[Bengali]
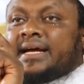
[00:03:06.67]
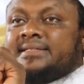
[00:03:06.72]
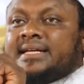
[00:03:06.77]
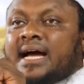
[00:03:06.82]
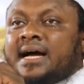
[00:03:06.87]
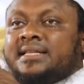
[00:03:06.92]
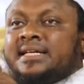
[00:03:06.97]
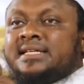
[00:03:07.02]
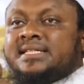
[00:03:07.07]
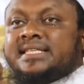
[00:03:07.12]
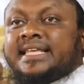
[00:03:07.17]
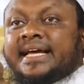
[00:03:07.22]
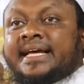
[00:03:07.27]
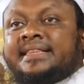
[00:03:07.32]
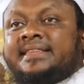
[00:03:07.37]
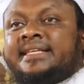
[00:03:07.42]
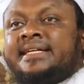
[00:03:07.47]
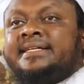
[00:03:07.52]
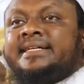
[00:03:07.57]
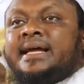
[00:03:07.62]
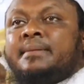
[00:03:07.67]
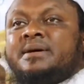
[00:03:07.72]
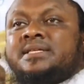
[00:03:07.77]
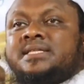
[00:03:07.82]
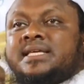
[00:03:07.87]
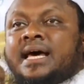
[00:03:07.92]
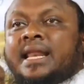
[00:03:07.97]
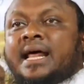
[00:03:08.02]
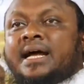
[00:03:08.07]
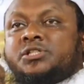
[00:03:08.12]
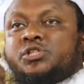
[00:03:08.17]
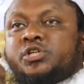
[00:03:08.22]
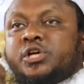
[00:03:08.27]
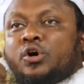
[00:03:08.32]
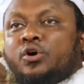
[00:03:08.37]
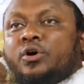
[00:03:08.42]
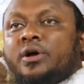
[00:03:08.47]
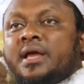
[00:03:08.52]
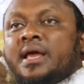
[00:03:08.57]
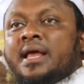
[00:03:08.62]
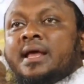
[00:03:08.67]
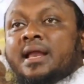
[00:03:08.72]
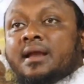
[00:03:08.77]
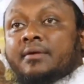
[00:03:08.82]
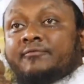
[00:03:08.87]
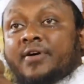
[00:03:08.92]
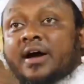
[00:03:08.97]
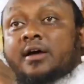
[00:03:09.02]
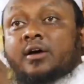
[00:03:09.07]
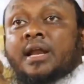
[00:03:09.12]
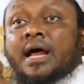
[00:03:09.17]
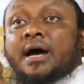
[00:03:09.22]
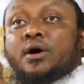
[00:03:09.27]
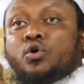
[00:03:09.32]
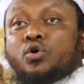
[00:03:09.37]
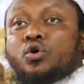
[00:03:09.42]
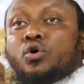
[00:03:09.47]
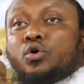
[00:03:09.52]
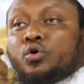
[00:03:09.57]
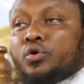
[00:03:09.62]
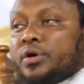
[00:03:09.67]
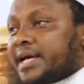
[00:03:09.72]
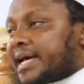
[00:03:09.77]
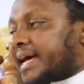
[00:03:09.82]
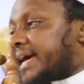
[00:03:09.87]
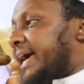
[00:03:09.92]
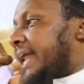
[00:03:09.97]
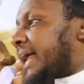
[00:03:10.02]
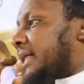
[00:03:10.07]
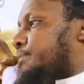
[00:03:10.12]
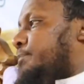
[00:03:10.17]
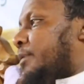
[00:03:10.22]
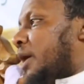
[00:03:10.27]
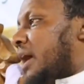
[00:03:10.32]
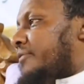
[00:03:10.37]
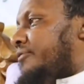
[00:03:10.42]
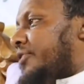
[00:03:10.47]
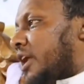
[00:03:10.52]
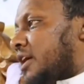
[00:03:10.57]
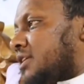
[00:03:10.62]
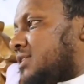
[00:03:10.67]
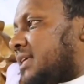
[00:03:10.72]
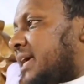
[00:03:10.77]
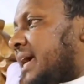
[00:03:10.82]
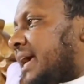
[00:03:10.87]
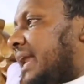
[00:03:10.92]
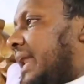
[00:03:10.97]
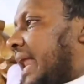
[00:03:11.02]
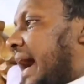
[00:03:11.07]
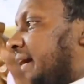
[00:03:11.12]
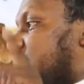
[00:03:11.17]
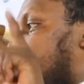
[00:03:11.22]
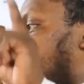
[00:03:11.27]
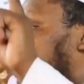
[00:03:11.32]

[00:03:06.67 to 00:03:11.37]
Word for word: আর একটা হাদিস থেকে তিনটা মাসআলা আসছে ফকরা উ কেরাত পড়া ফরজ লা